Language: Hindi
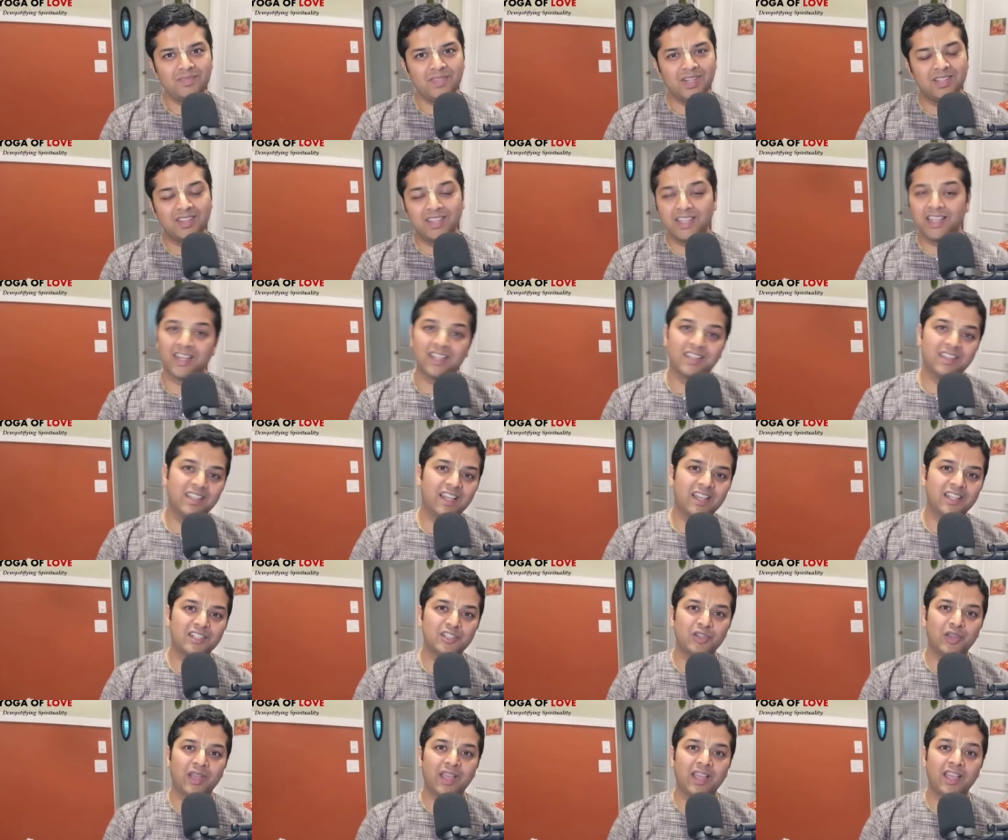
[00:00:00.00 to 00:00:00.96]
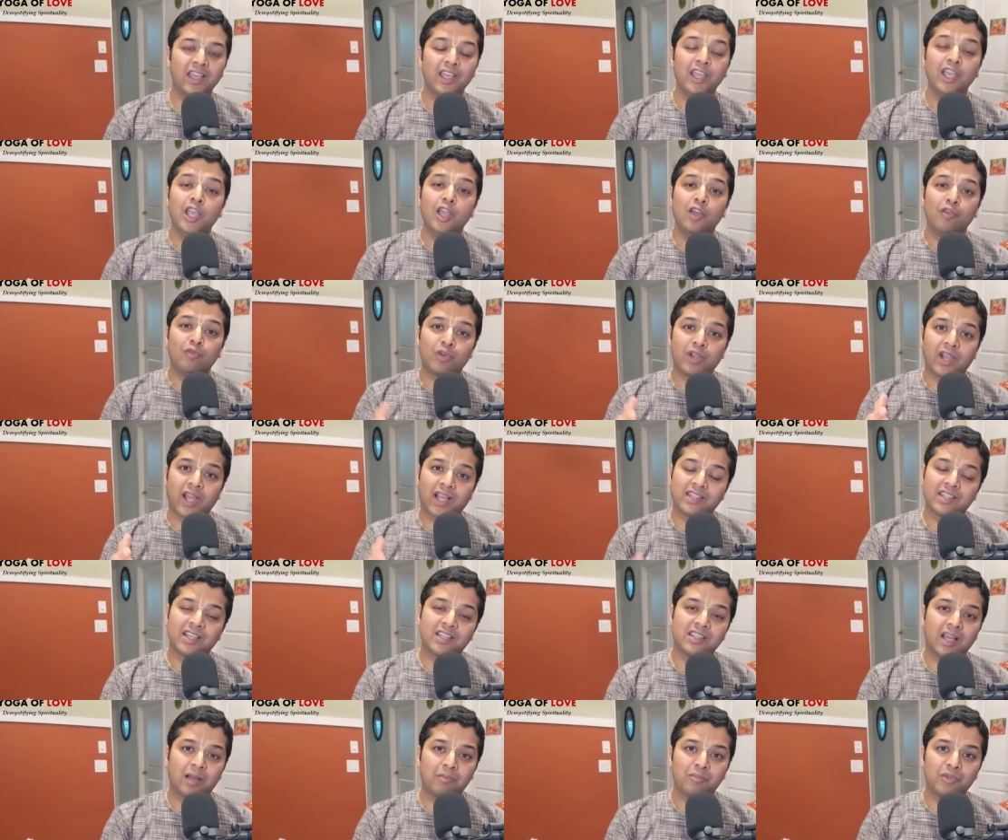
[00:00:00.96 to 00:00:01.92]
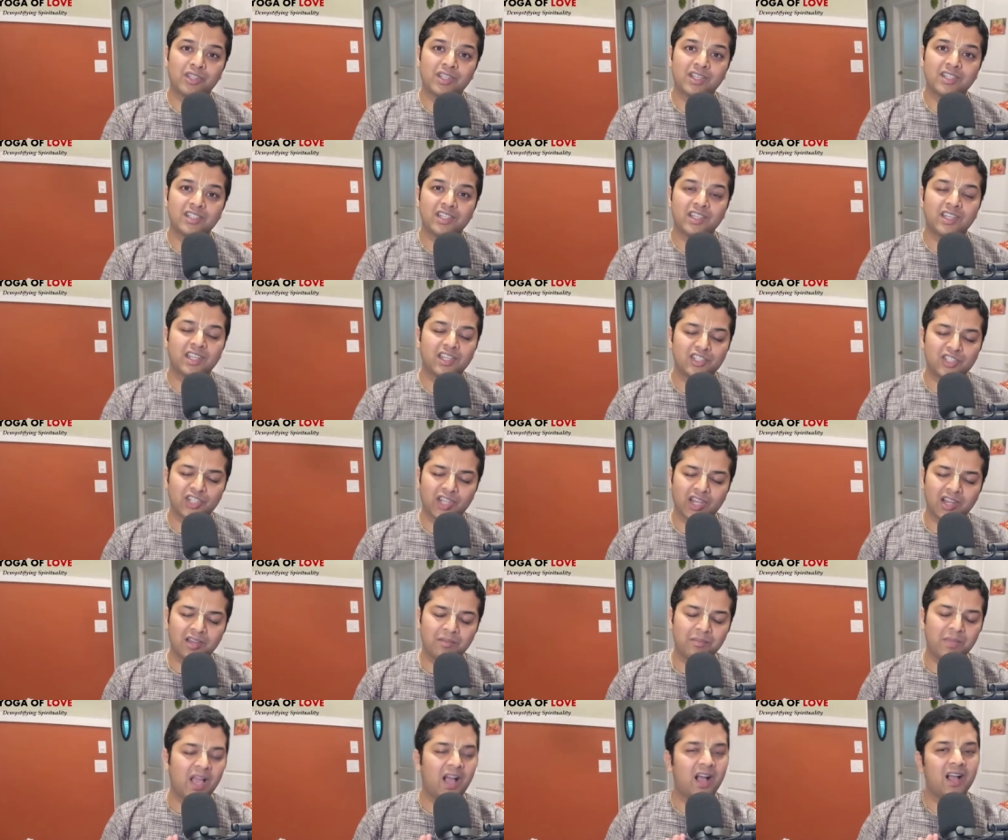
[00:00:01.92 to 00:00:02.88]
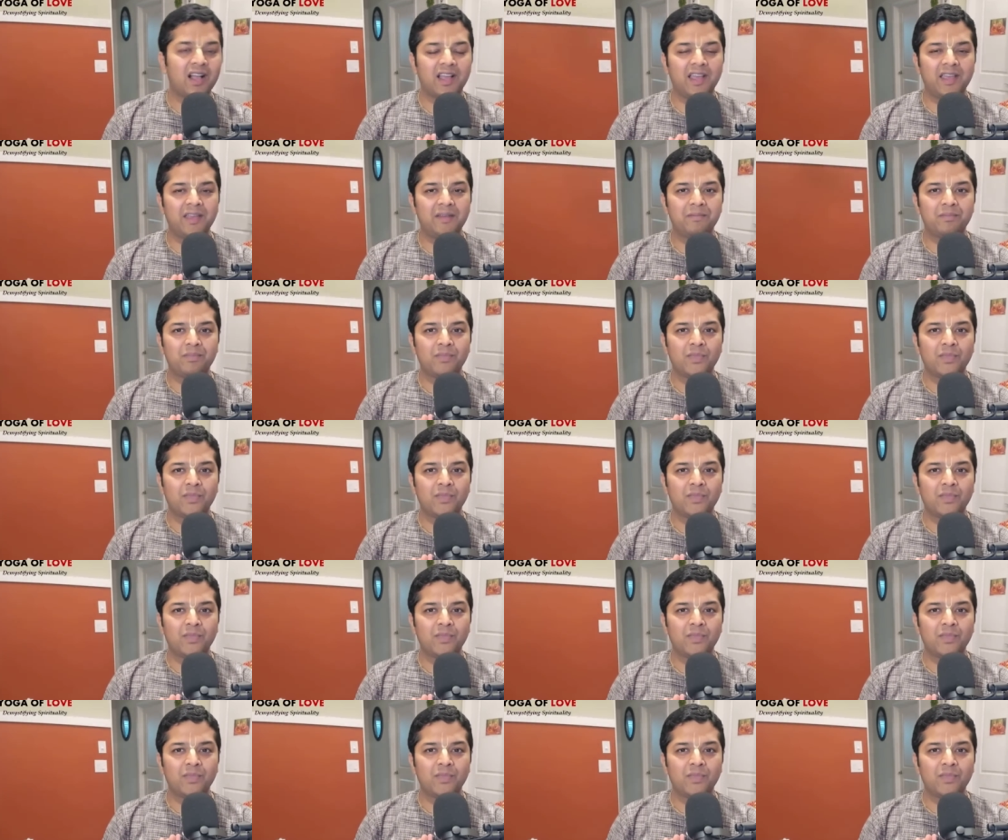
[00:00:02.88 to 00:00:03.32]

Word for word: धीरे धीरे जो है वो राधा दामोदर जी के शरण में आ गए